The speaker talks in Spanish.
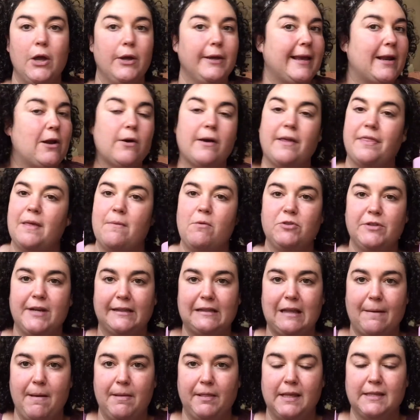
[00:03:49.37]
y lo que hacemos
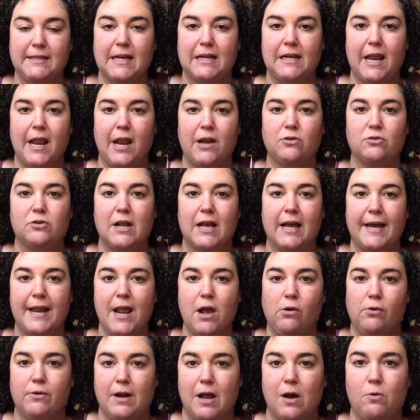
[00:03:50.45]
directamente es aclararnos la
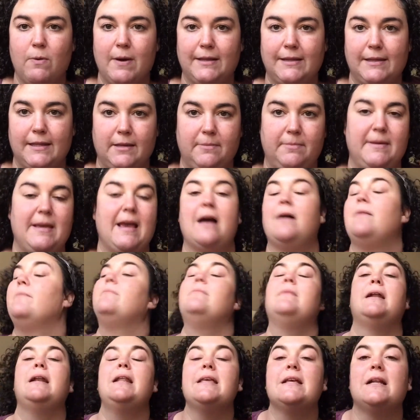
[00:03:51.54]
cara con agua tibia,
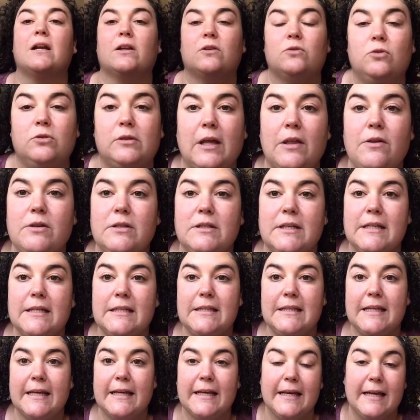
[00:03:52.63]
¿vale? Y el resultado es
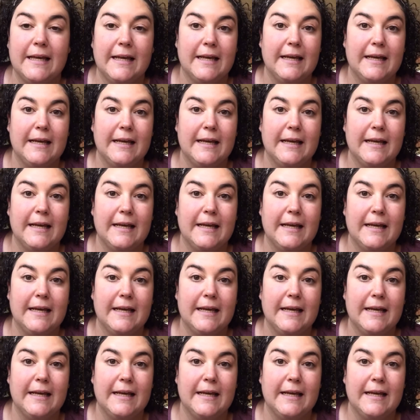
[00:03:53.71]
este.